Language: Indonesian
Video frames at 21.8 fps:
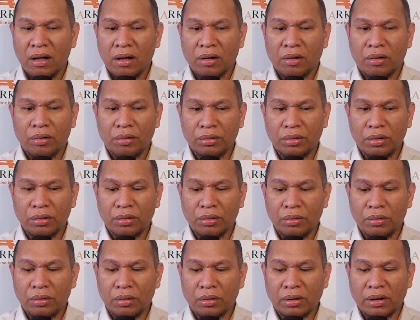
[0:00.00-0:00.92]
khusus
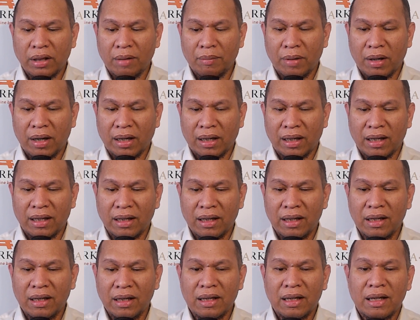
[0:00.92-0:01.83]
untuk tema hari
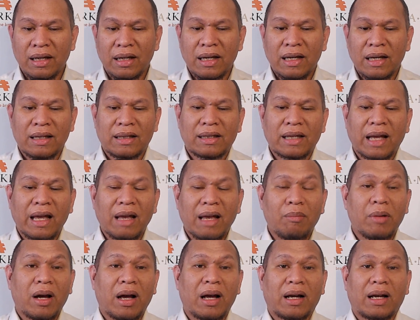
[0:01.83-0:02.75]
ini saya
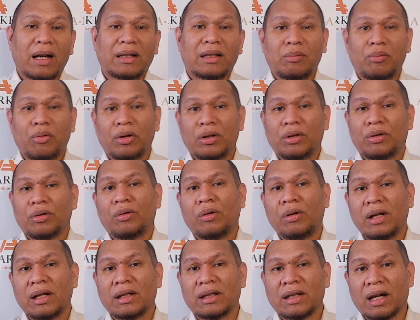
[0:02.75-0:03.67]
mengangkat sebuah
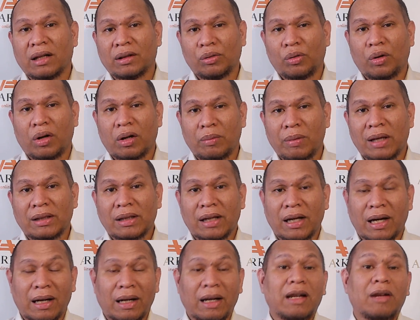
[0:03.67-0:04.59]
judul yang sangat luar biasa
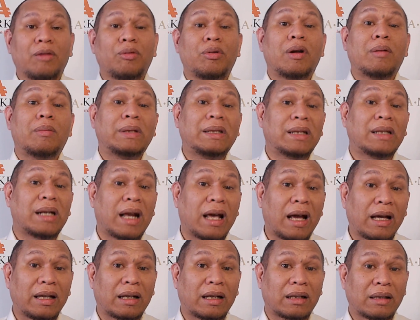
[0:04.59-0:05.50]
karena ini udah
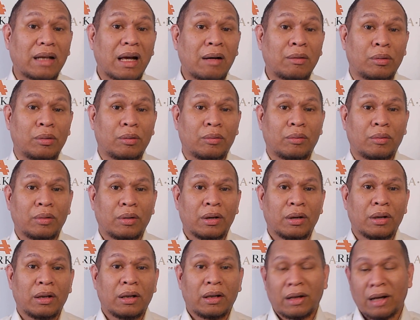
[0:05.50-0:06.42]
menjelang akhir tahun.
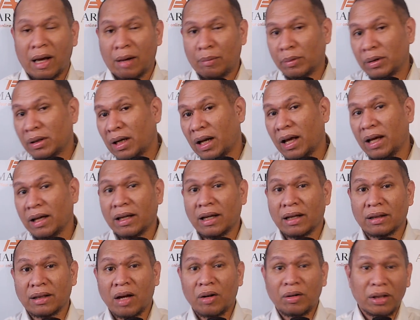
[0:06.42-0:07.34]
Nah, menjelang
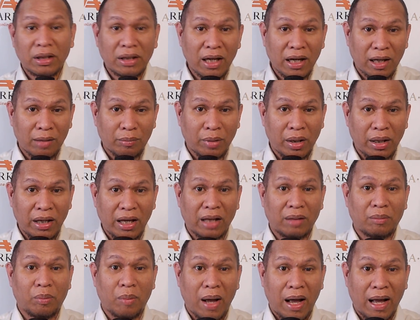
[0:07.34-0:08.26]
akhir tahun kita akan
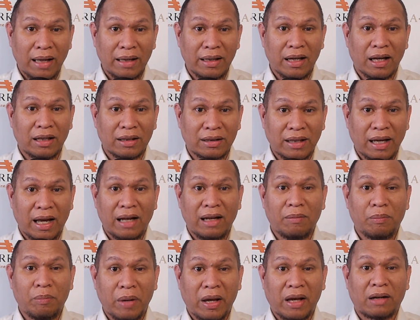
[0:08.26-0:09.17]
melihat banyak
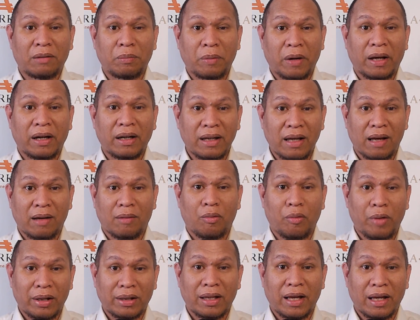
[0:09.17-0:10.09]
sekali pair-pair yang
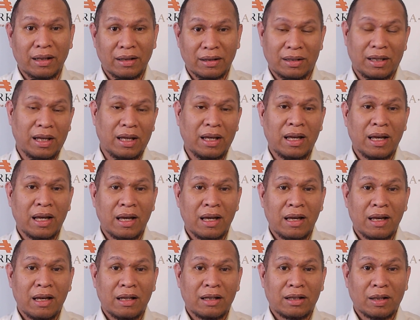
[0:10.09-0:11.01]
wait and see
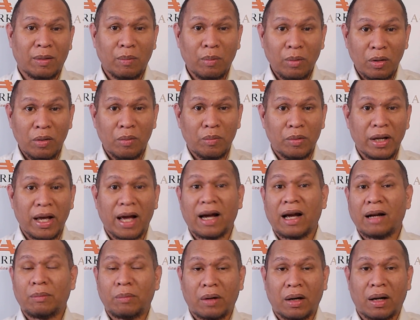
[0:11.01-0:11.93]
sebelum dia
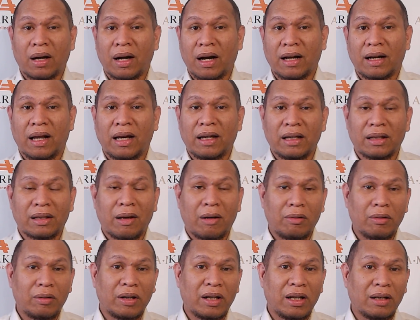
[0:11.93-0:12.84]
akan bergerak lagi
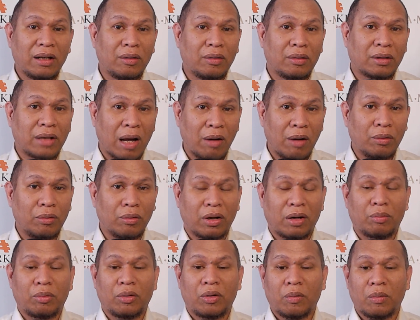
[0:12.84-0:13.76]
tahun di tahun
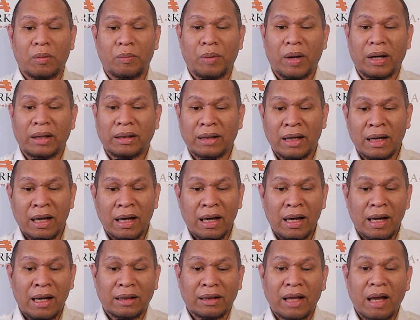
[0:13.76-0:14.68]
2024.
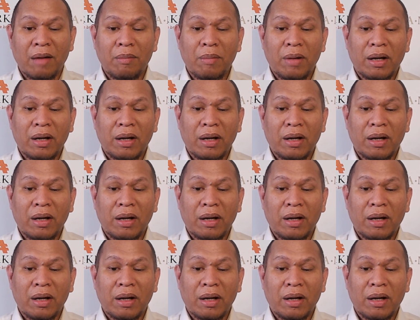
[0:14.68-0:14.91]
Tema